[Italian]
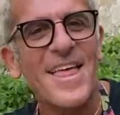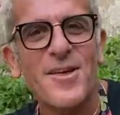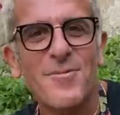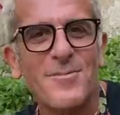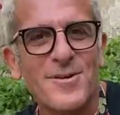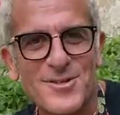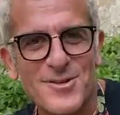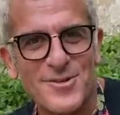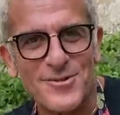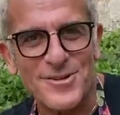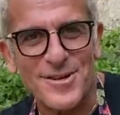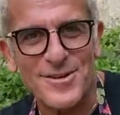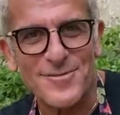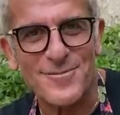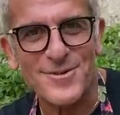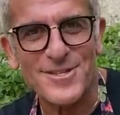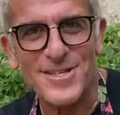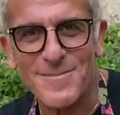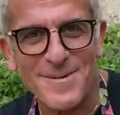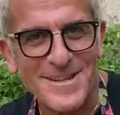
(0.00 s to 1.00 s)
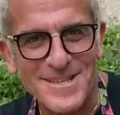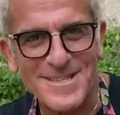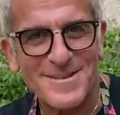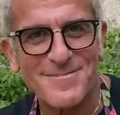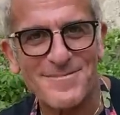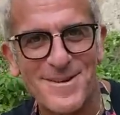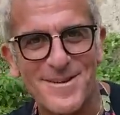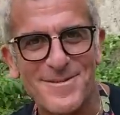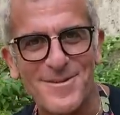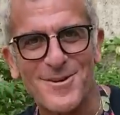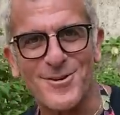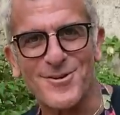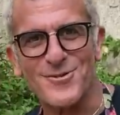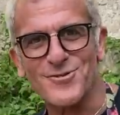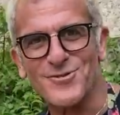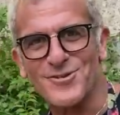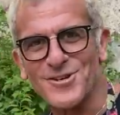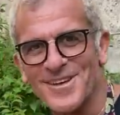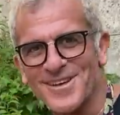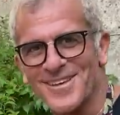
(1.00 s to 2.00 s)
Io mi sto nervosima, non si beve
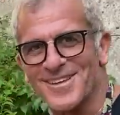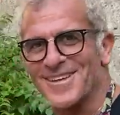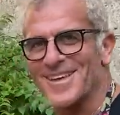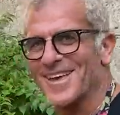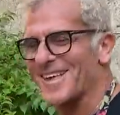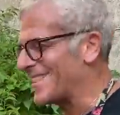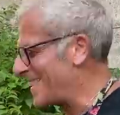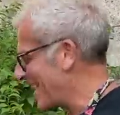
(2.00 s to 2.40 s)
oggi. E